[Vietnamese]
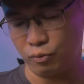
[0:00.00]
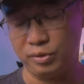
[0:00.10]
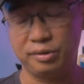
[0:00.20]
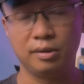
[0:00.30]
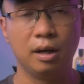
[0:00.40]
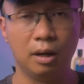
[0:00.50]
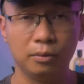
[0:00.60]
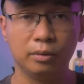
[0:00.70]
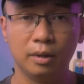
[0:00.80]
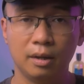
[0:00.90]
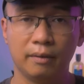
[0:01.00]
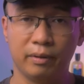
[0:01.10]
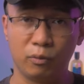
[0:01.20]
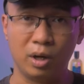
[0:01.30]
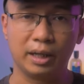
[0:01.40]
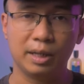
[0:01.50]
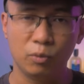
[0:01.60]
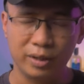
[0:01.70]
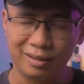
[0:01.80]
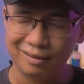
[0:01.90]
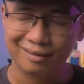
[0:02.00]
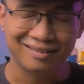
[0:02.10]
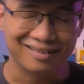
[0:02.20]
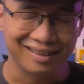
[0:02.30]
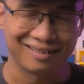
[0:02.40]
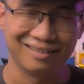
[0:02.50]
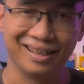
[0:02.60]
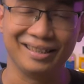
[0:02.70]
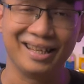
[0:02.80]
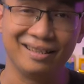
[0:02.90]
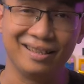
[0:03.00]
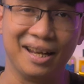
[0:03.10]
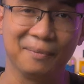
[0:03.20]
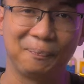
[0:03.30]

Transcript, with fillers: của dưa hấu và quả kiwi, rất là nhẹ nhàng